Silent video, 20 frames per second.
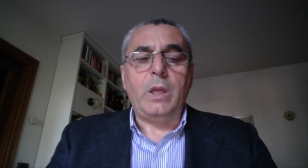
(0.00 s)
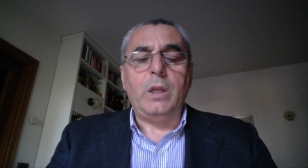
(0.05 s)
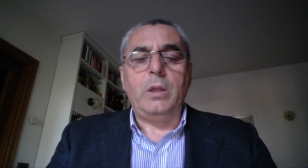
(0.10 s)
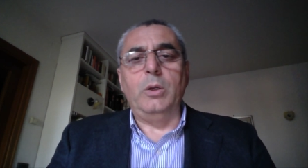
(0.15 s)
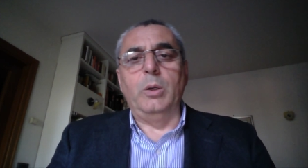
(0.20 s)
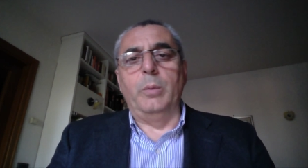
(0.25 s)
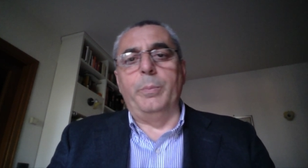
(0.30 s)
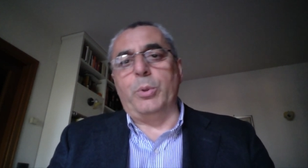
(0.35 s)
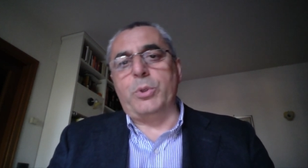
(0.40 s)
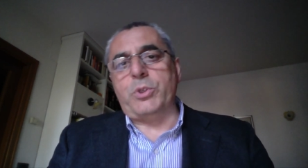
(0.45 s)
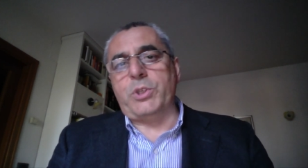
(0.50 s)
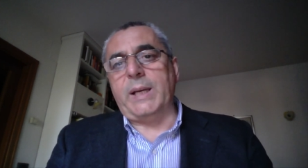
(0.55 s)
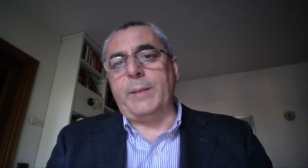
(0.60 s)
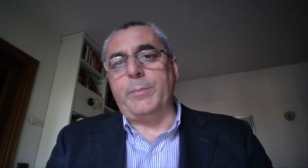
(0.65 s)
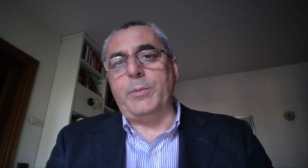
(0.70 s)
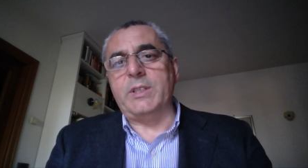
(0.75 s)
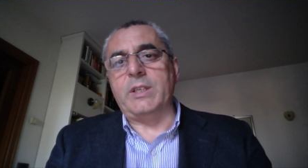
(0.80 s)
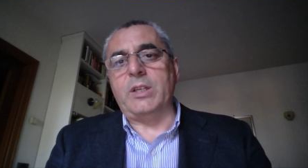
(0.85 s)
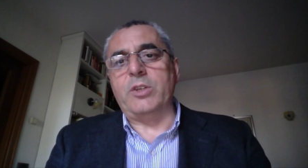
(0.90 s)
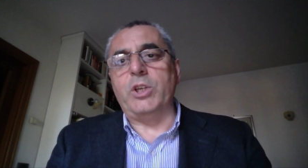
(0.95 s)
Non
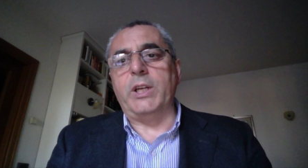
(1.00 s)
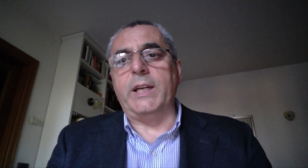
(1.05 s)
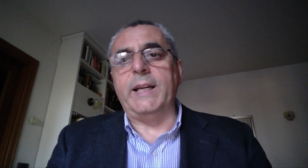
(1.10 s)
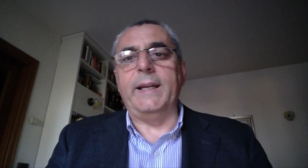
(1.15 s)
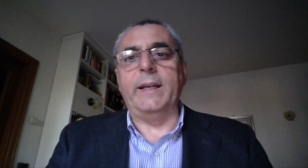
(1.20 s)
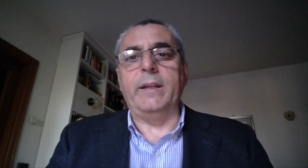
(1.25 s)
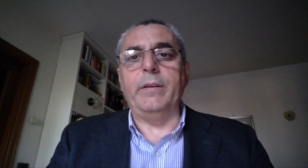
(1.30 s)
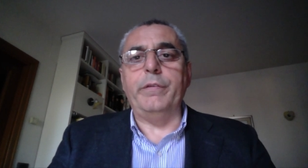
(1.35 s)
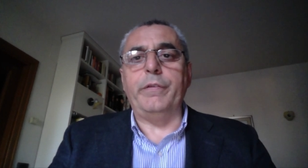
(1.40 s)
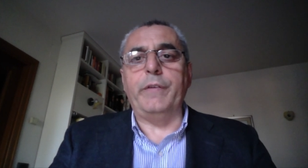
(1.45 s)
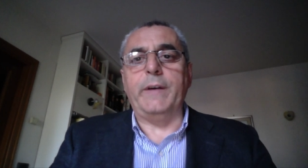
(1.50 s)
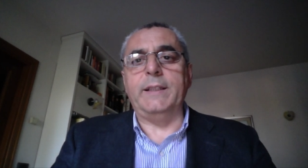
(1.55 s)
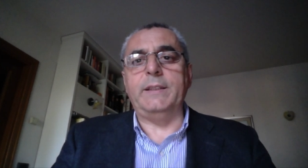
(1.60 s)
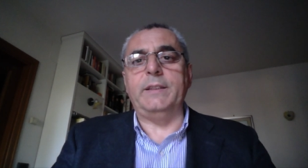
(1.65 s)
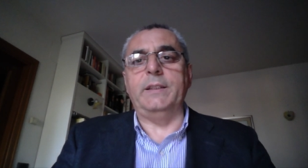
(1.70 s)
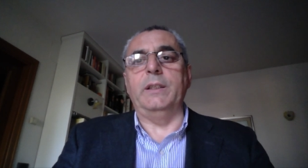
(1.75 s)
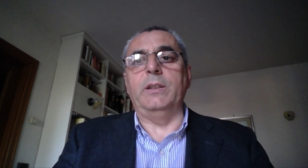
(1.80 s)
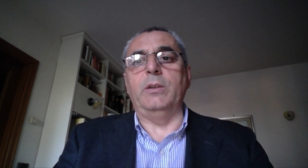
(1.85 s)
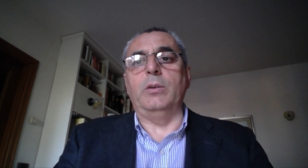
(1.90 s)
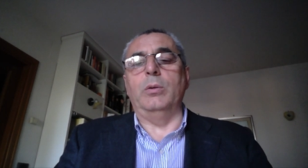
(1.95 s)
possiamo esagerare
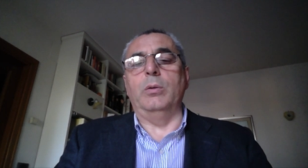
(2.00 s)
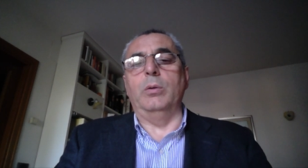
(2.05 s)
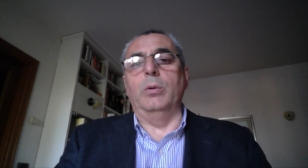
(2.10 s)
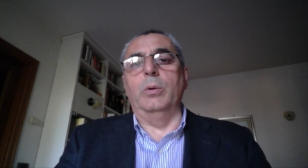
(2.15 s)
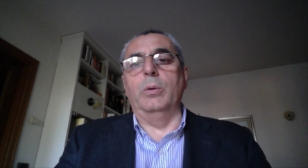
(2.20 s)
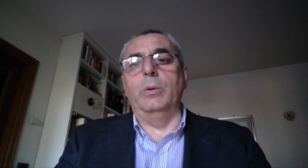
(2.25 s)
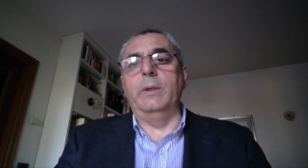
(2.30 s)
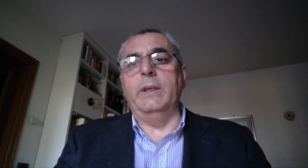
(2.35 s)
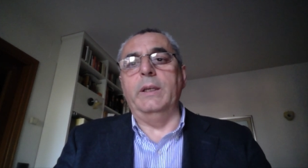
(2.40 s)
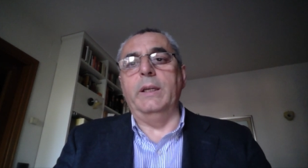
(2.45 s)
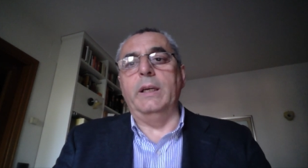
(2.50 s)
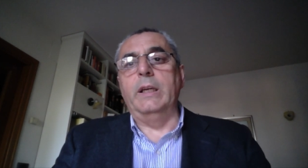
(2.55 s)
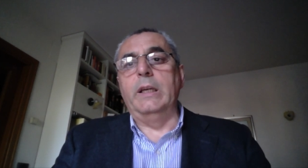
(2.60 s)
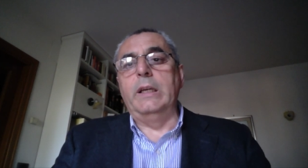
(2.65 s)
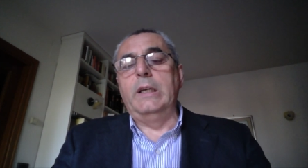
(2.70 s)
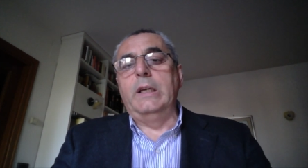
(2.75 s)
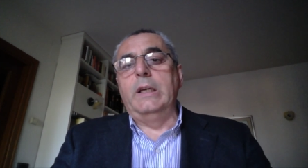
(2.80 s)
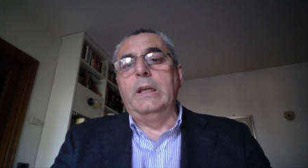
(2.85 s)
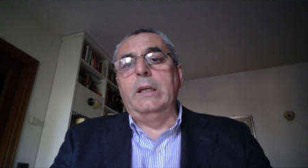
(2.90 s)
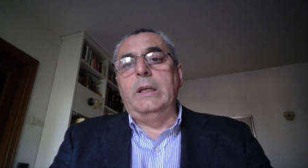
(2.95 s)
infatti
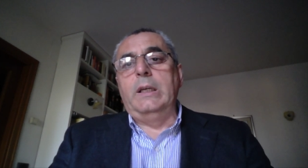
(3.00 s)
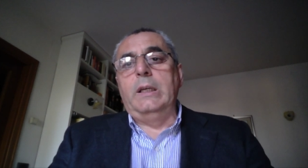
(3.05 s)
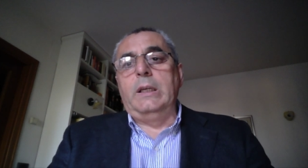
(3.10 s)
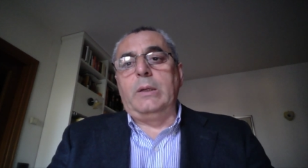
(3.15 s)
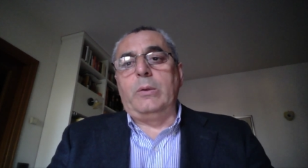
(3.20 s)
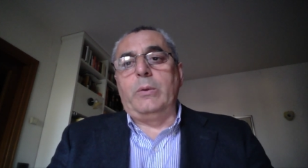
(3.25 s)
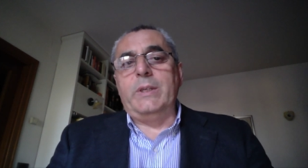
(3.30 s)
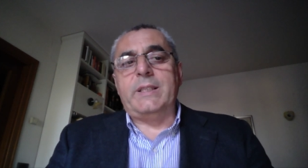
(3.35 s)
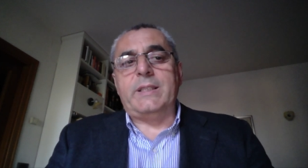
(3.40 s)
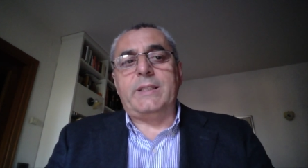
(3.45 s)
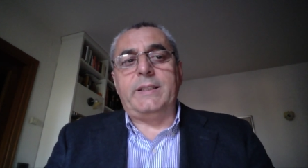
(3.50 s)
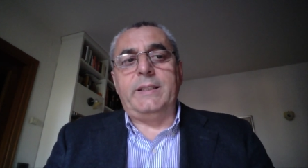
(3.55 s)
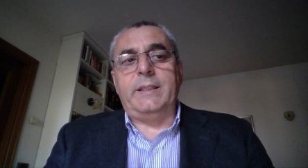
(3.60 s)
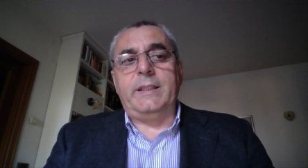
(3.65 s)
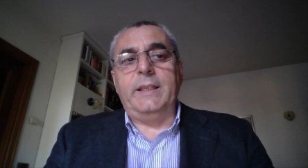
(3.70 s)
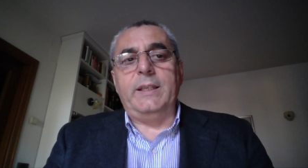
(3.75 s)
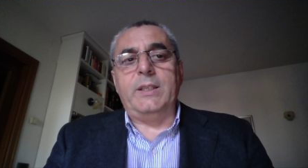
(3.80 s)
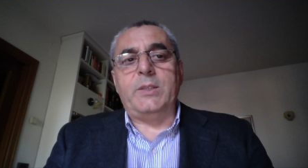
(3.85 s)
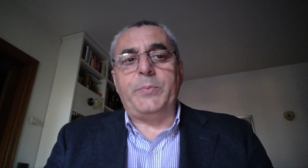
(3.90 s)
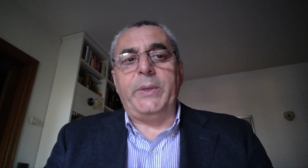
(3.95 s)
con
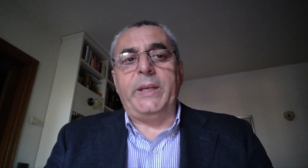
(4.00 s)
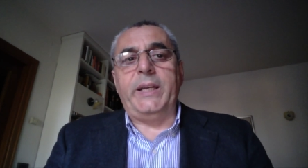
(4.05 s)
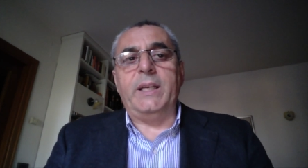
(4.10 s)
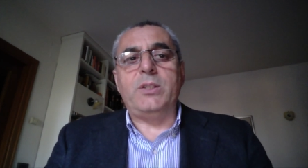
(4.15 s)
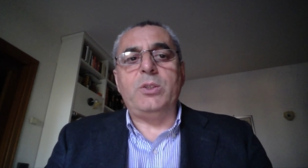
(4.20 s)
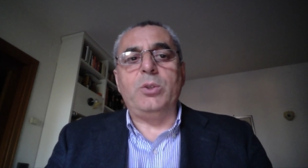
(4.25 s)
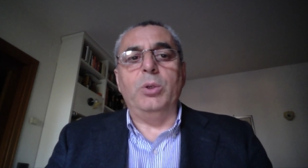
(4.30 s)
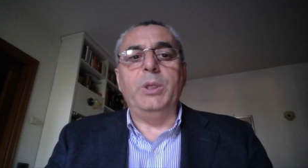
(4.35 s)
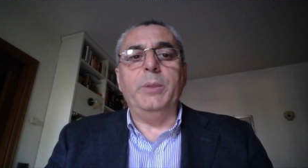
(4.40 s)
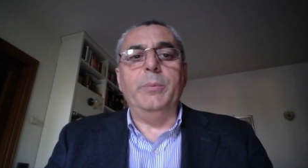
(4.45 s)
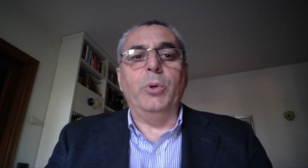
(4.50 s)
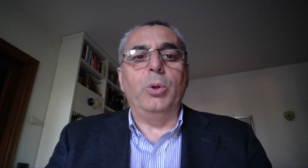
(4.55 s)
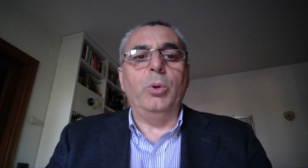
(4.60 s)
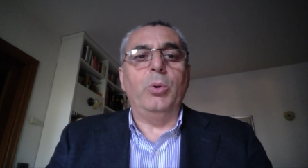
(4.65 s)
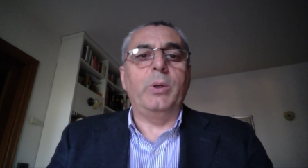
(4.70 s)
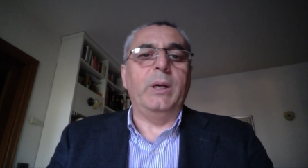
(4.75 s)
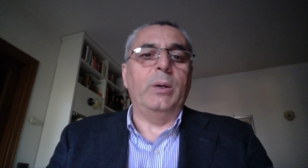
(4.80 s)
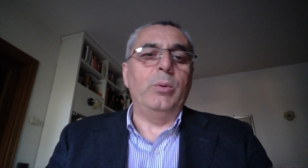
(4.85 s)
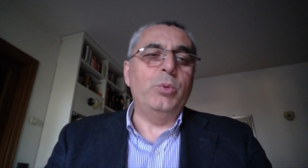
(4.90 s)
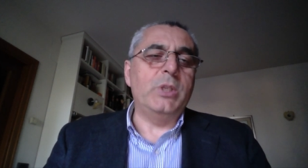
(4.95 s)
queste spiegazioni
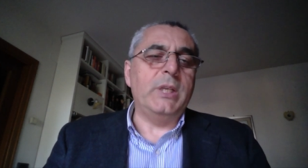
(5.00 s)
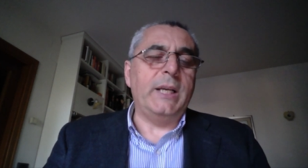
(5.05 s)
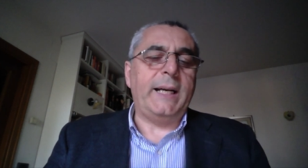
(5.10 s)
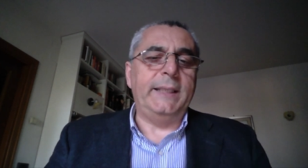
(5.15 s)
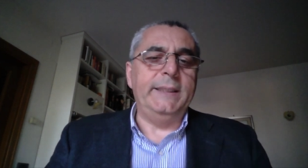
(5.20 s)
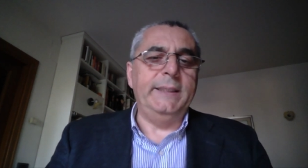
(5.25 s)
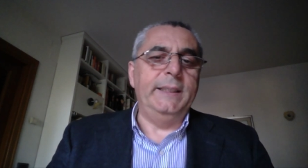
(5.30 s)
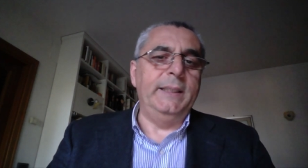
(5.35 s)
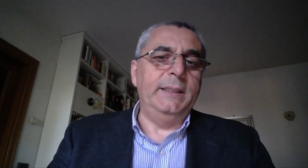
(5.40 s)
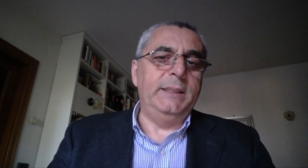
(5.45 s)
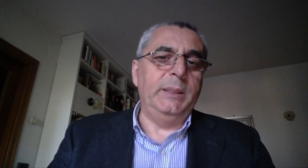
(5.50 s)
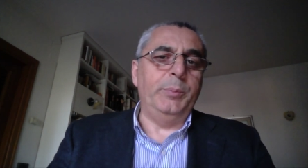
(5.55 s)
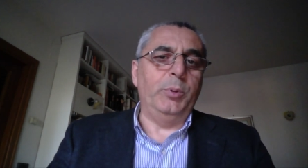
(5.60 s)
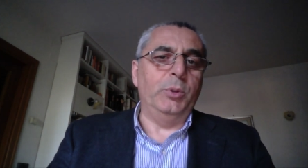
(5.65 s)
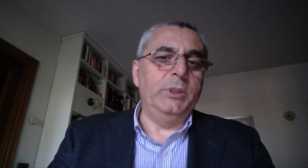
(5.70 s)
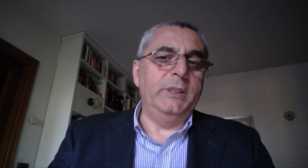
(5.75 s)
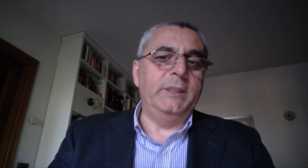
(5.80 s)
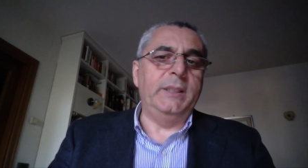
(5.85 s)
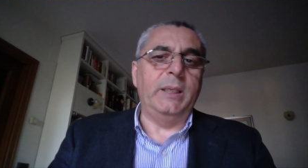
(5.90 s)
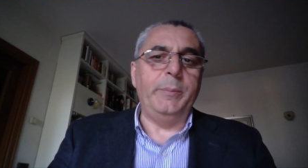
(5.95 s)
monocausali di tipo
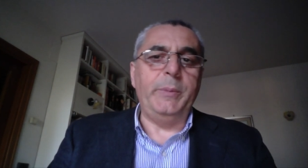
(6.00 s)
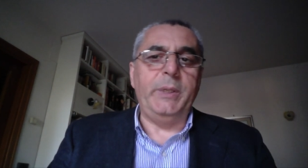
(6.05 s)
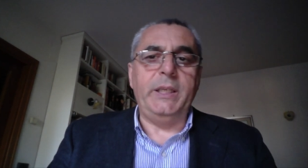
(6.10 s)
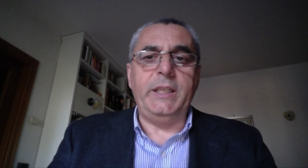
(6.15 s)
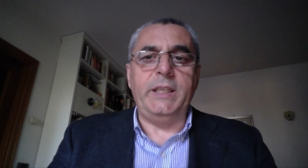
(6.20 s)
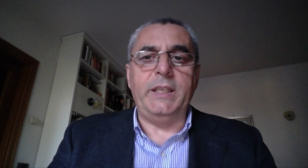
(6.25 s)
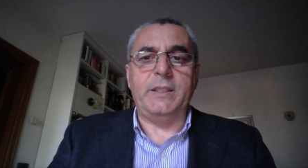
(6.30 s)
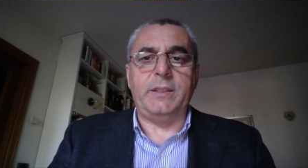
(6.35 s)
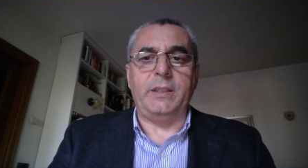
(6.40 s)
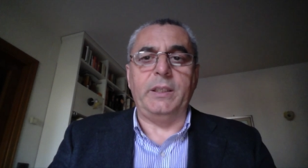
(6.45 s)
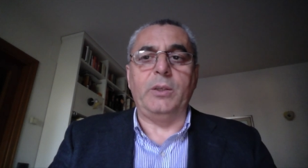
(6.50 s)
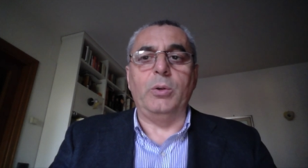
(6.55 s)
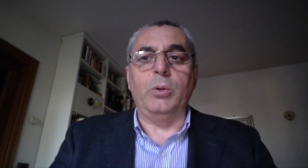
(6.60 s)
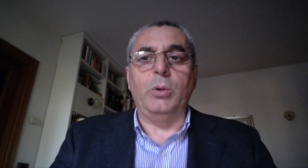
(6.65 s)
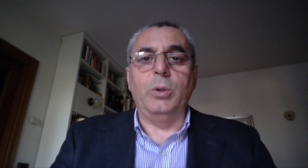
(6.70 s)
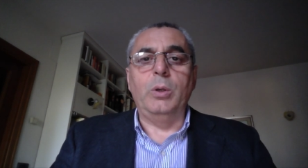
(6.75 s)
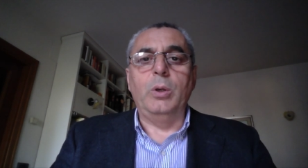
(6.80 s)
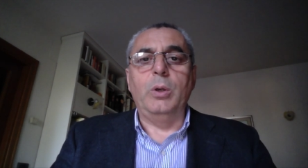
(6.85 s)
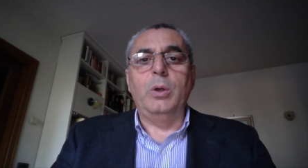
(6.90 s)
deterministico.